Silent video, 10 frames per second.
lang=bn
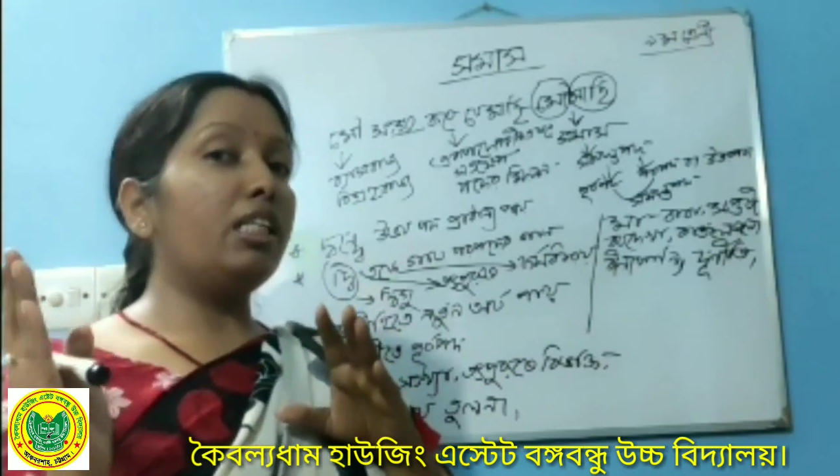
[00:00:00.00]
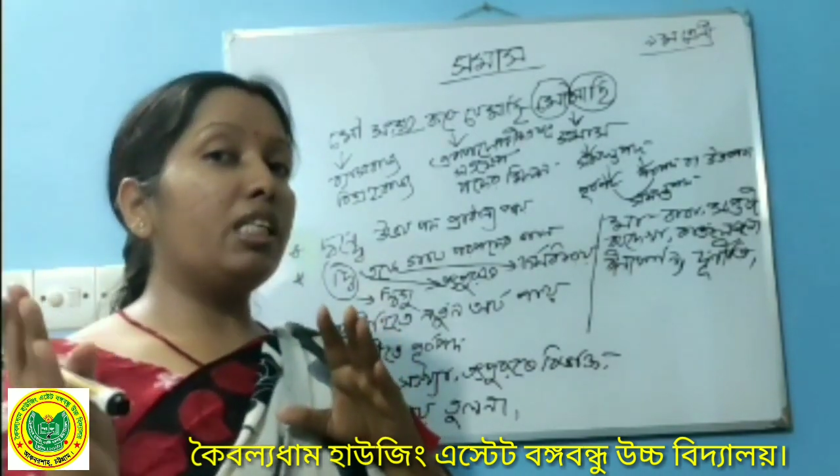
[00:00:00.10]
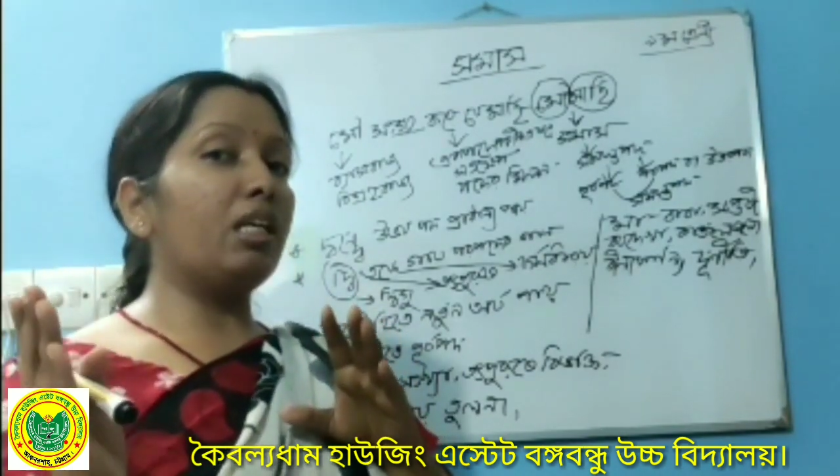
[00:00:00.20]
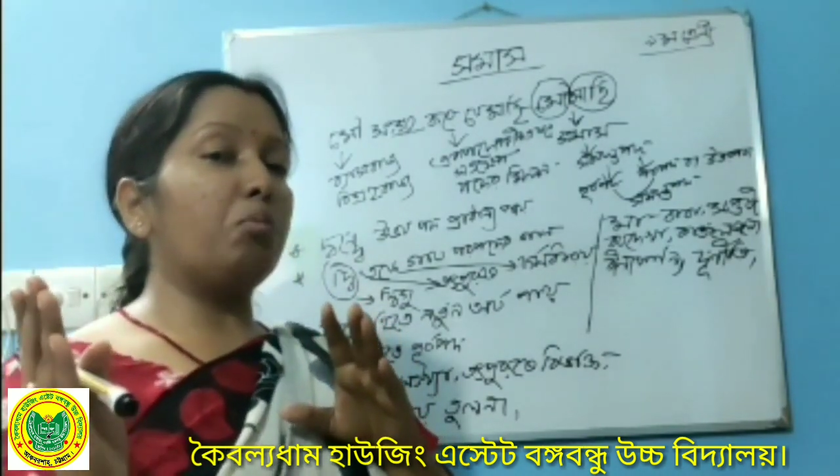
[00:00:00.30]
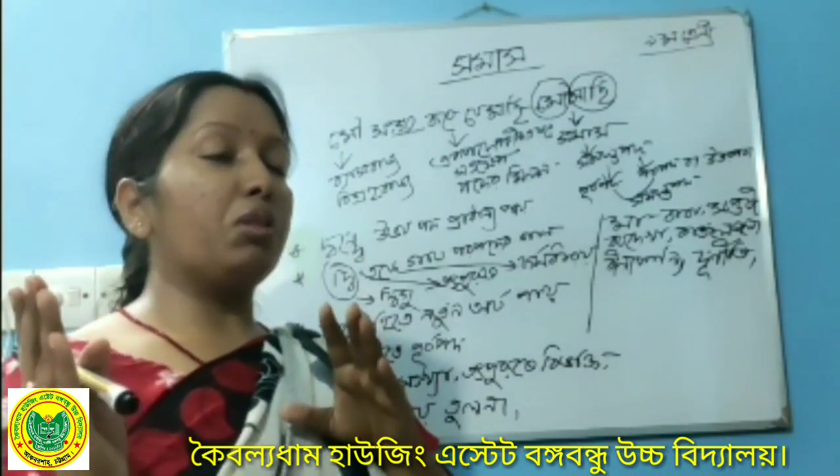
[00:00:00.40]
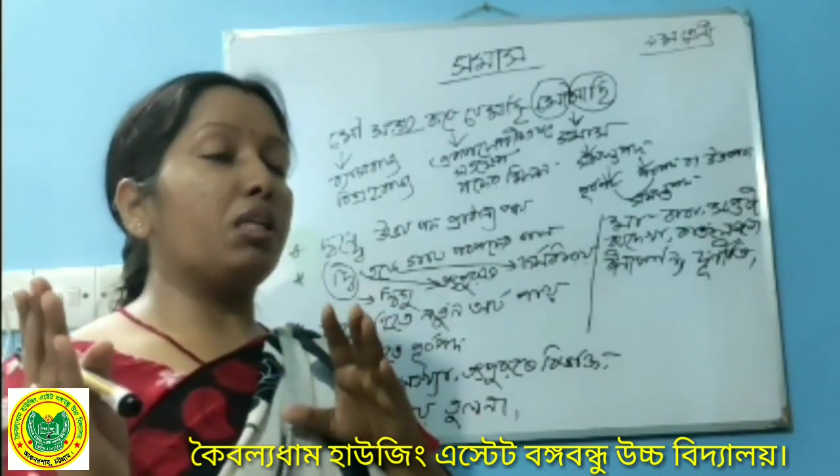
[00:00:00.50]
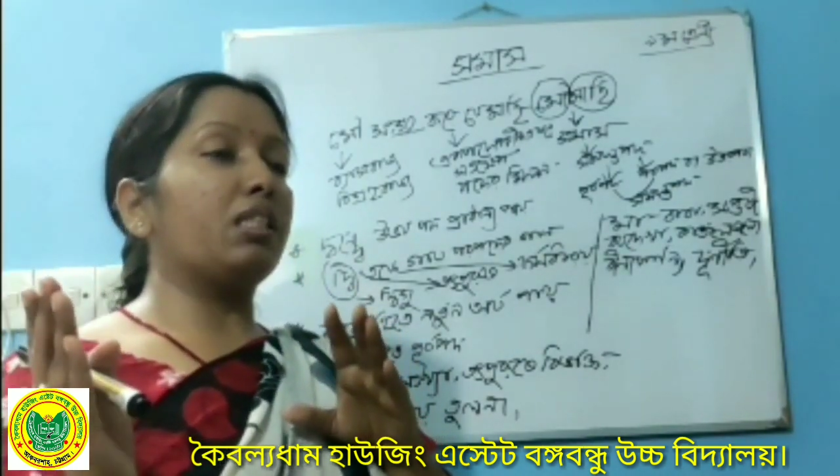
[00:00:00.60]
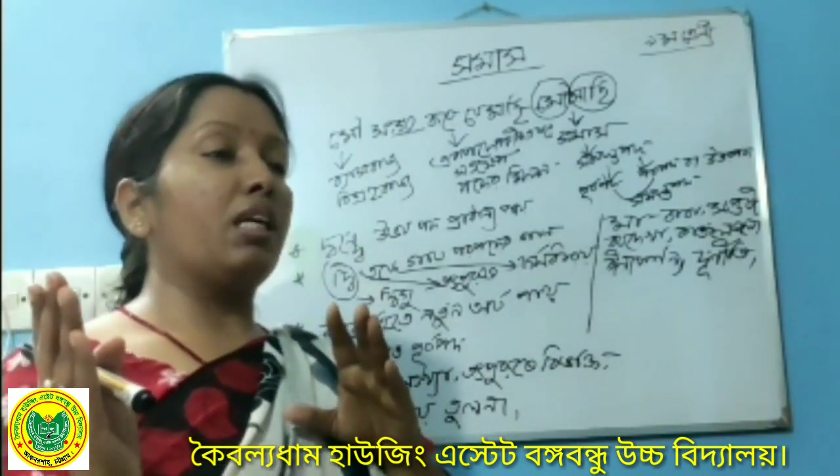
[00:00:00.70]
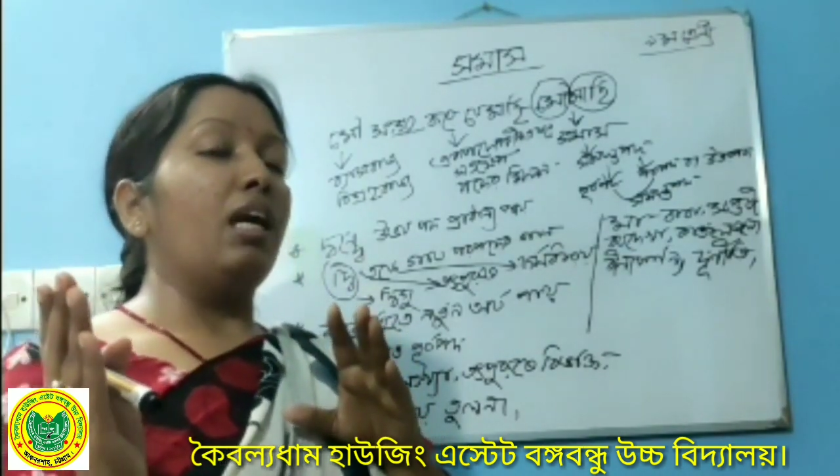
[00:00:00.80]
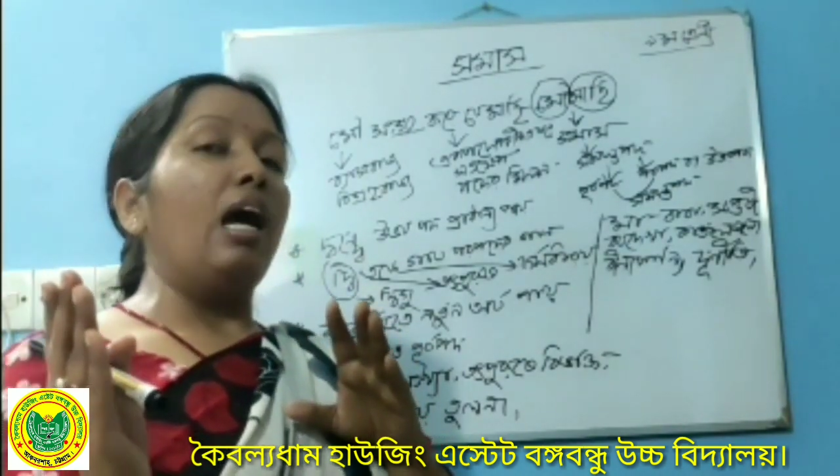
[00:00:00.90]
সাতটা একটা
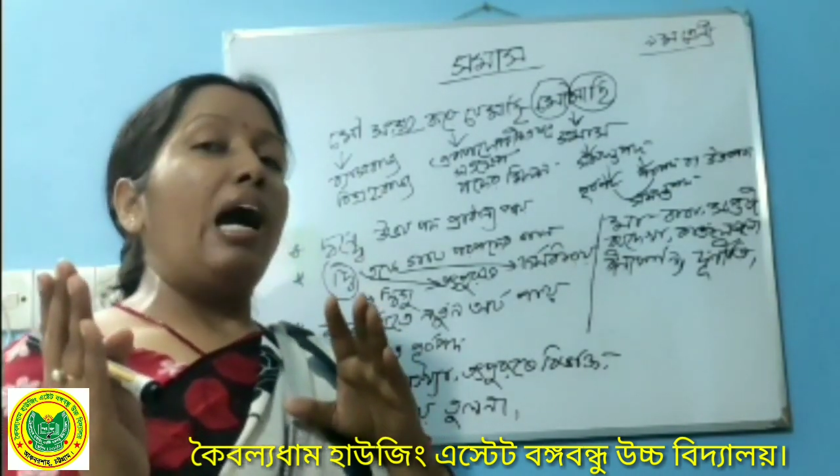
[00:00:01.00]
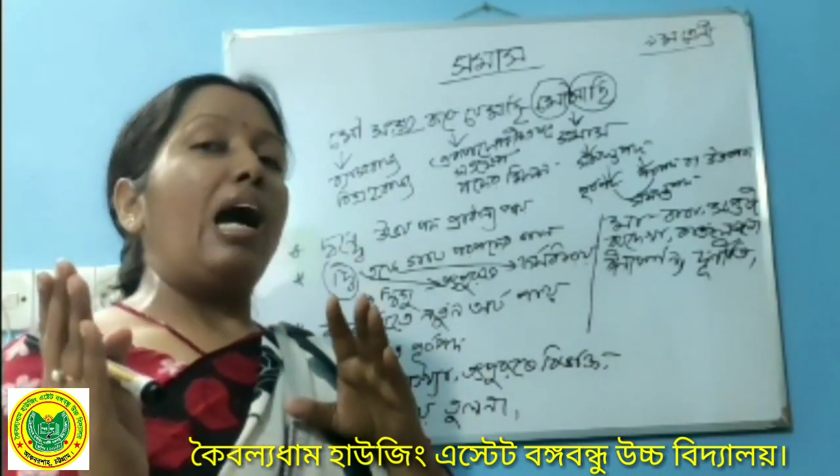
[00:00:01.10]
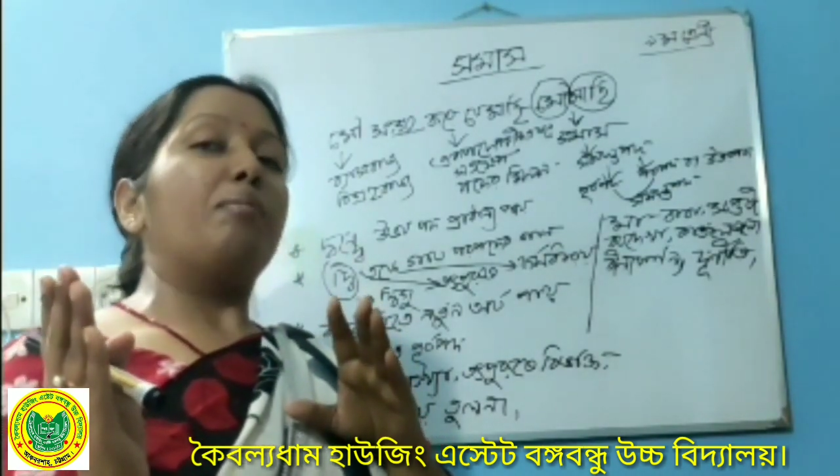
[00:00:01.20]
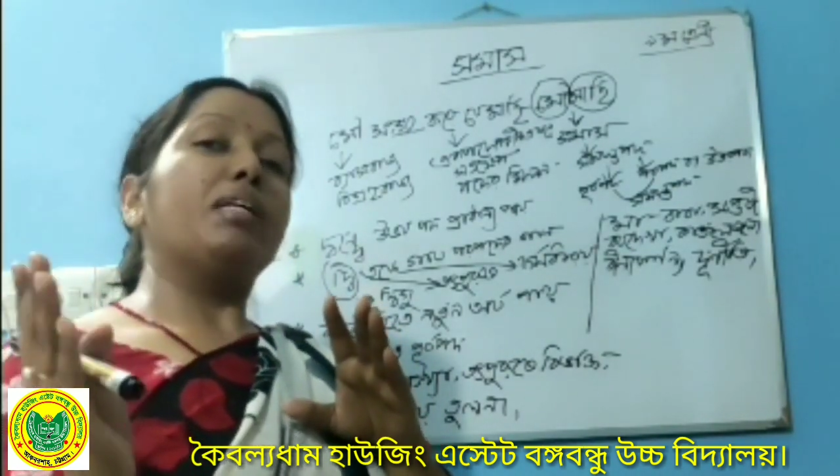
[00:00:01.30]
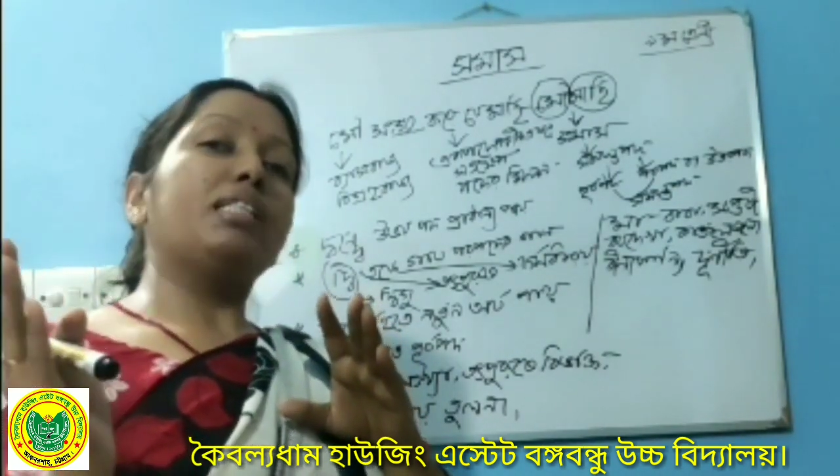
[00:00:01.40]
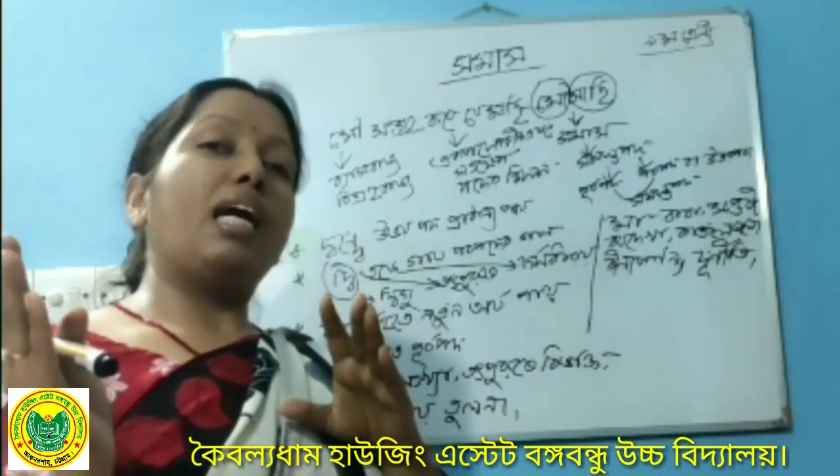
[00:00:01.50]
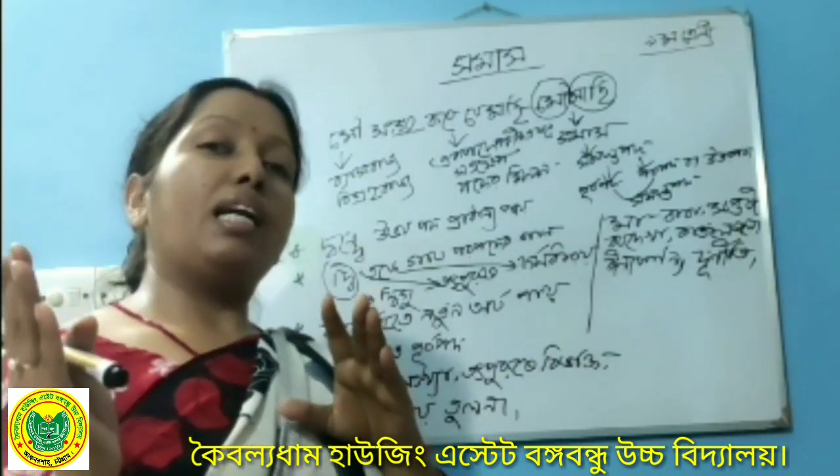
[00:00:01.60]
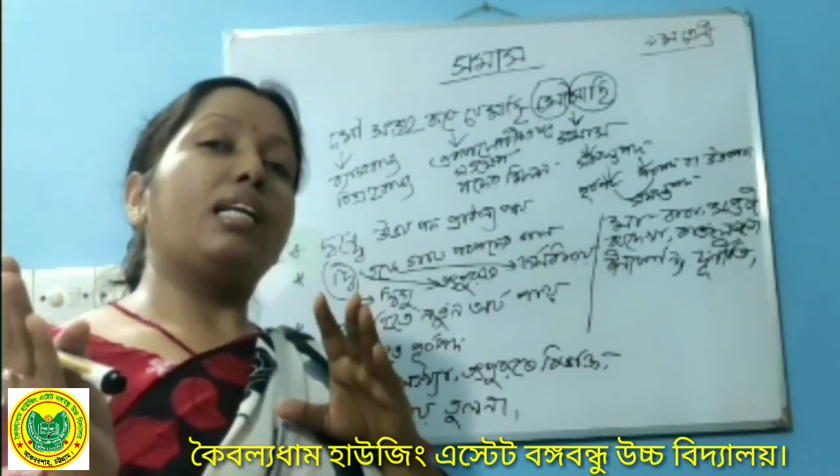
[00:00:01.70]
সংখ্যাও